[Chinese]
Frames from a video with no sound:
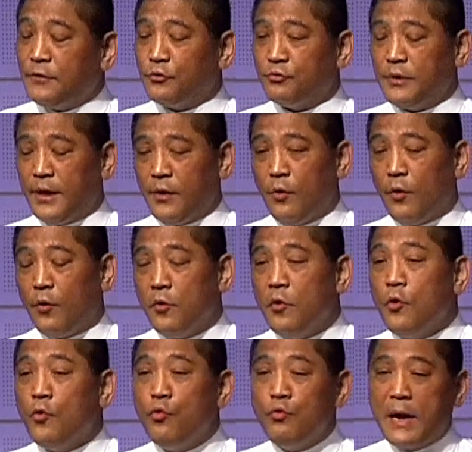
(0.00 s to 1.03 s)
除了以后，
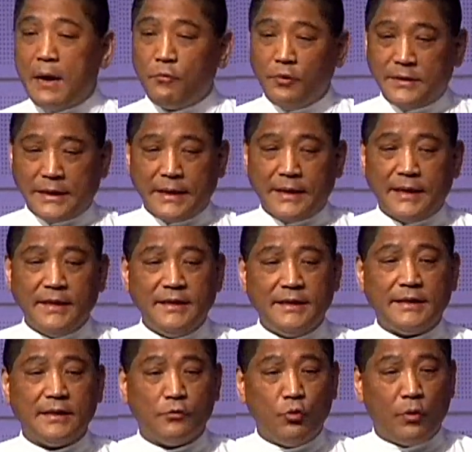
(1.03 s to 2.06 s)
忽然我整个人
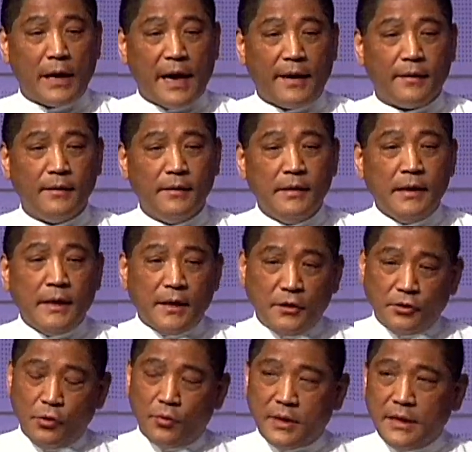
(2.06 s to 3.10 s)
醒过来，于
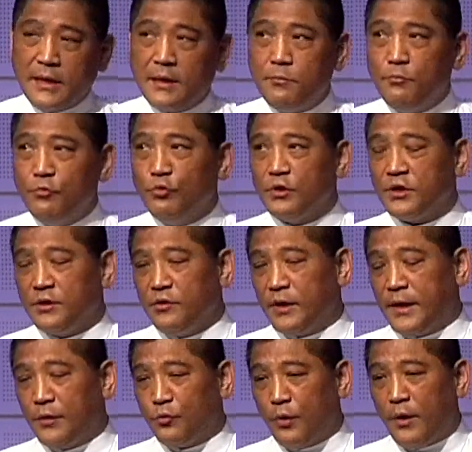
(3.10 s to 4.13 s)
是我跟那个牧师就
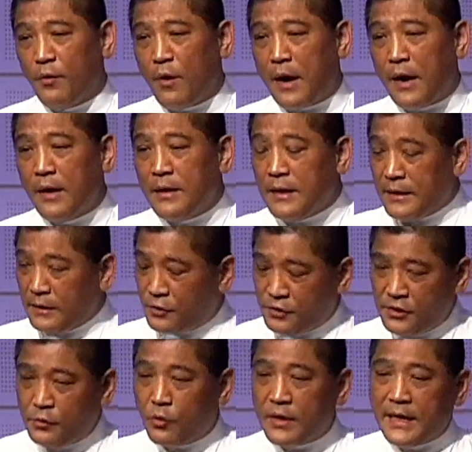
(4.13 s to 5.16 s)
可以对话。 于
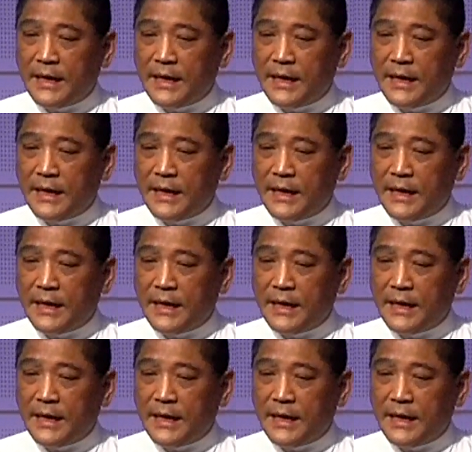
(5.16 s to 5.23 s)
是我跟